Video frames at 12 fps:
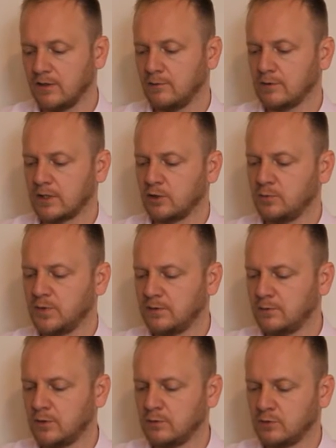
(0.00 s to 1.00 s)
вот оно
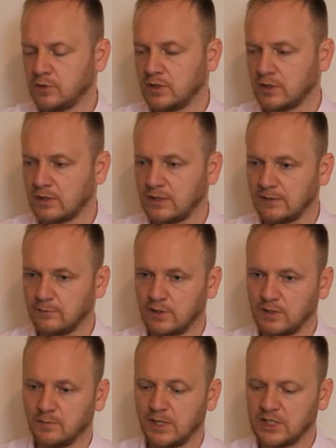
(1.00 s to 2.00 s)
приводит уже к
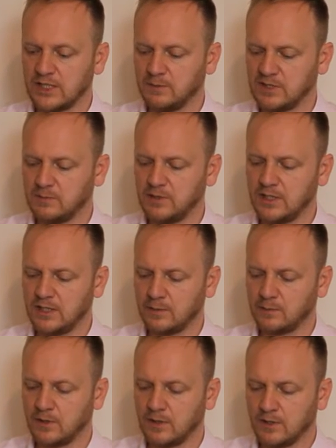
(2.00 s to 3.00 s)
довольно большим
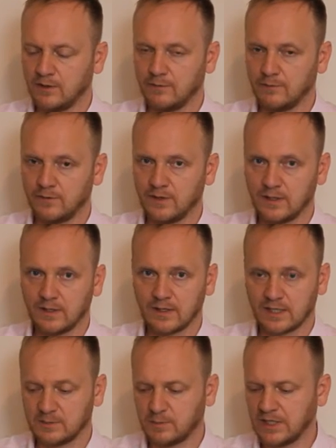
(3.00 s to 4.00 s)
изменениям в
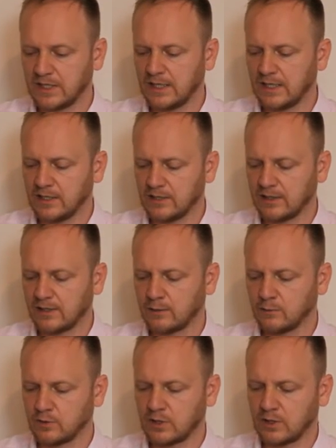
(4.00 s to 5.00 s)
распределении
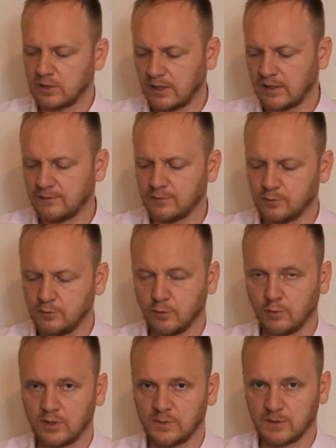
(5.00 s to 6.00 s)
нагрузки на всю
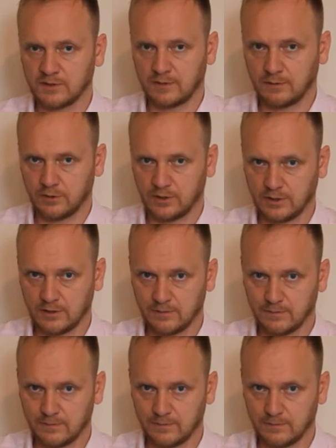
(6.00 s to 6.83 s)
ось позвоночника.